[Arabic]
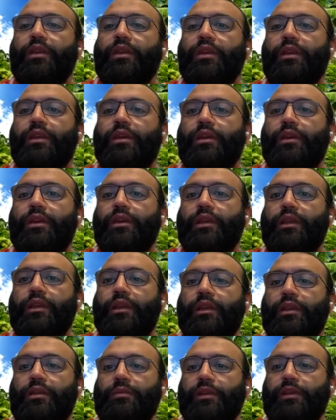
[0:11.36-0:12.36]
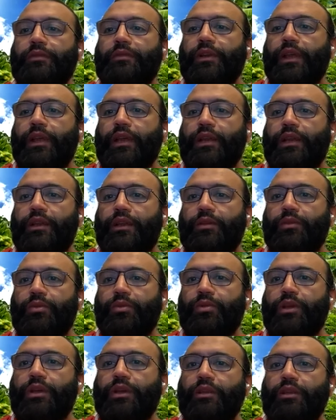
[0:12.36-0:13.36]
آه، اتكلمنا في الحلقة
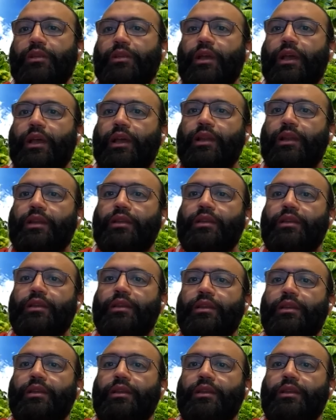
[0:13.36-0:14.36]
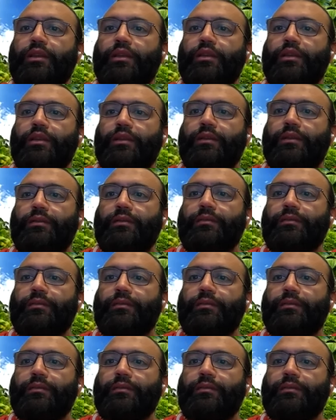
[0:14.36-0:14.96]
الأولى عن آه،